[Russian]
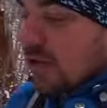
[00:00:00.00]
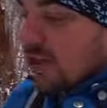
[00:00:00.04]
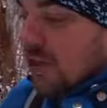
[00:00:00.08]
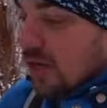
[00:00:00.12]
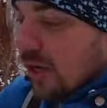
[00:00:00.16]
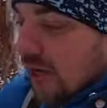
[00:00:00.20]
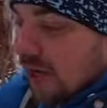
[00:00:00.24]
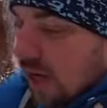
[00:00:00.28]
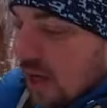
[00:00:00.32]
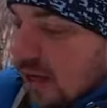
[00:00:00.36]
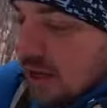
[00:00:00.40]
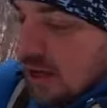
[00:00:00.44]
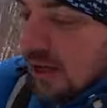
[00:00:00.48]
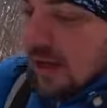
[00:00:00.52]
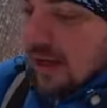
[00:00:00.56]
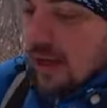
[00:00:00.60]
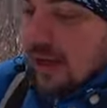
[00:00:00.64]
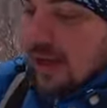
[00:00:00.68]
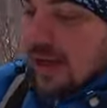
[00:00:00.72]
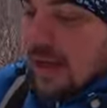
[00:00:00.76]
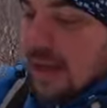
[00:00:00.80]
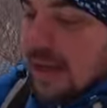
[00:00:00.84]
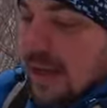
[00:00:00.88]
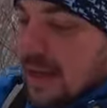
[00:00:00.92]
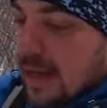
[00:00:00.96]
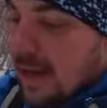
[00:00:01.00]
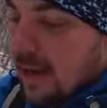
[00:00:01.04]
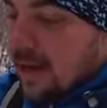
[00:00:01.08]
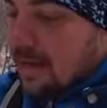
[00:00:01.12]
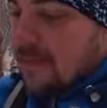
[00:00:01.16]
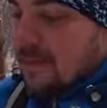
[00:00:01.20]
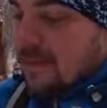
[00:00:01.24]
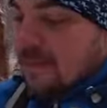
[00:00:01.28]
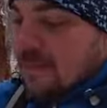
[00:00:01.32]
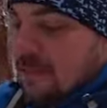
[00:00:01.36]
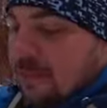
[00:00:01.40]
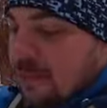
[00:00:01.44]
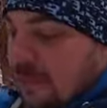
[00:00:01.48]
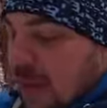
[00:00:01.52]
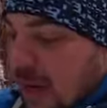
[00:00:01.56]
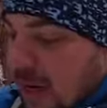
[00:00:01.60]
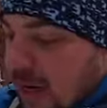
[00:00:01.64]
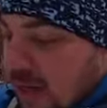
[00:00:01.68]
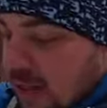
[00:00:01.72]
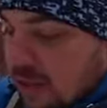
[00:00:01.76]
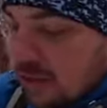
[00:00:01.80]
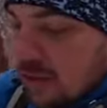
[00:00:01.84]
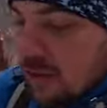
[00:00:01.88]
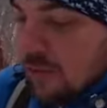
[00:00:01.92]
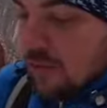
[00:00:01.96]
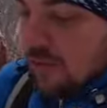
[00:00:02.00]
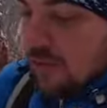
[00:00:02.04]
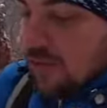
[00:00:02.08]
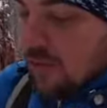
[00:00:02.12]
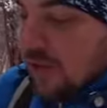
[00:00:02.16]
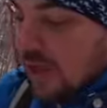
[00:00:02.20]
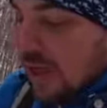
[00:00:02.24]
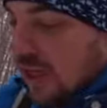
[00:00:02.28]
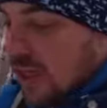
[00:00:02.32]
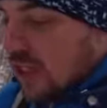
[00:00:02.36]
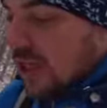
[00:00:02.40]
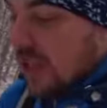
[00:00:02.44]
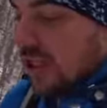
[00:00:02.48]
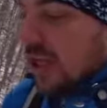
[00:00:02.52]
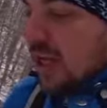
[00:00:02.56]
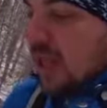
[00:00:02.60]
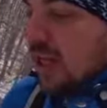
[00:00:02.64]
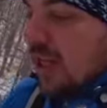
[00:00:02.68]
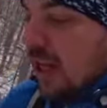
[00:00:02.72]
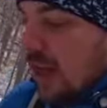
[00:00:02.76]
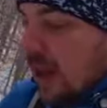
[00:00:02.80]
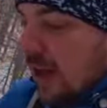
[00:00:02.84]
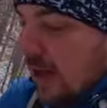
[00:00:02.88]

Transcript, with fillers: же а, особо не рассчитал